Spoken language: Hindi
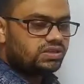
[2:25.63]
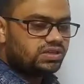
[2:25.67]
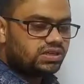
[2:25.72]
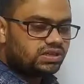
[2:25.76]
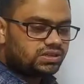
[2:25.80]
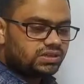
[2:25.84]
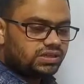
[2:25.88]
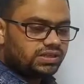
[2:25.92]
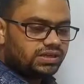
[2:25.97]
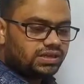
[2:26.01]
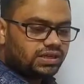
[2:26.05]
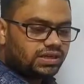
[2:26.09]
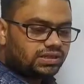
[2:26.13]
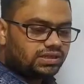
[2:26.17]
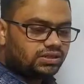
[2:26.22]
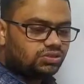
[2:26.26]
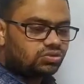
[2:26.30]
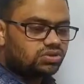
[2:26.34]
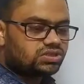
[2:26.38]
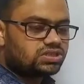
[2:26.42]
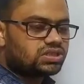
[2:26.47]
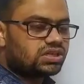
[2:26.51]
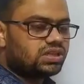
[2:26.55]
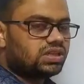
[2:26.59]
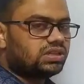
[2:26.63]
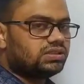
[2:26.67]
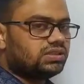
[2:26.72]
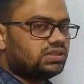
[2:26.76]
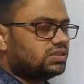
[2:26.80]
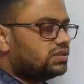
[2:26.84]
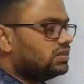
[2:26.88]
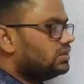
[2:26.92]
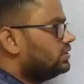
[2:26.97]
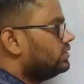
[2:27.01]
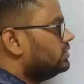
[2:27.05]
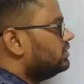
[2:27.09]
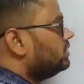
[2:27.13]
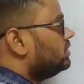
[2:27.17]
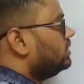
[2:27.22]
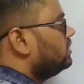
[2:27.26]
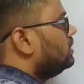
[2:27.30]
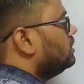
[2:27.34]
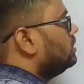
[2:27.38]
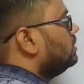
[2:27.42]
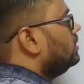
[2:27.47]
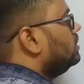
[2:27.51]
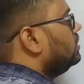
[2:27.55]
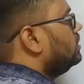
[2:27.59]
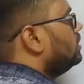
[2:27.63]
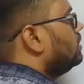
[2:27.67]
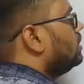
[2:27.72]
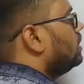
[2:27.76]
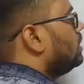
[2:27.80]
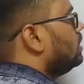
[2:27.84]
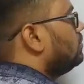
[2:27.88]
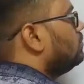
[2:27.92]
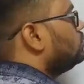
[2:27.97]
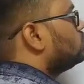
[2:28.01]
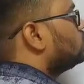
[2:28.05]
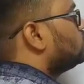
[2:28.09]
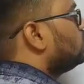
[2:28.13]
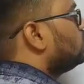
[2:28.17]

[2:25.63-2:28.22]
ये तरीका थोड़ा सा गलत है ठीक है ना अब इसको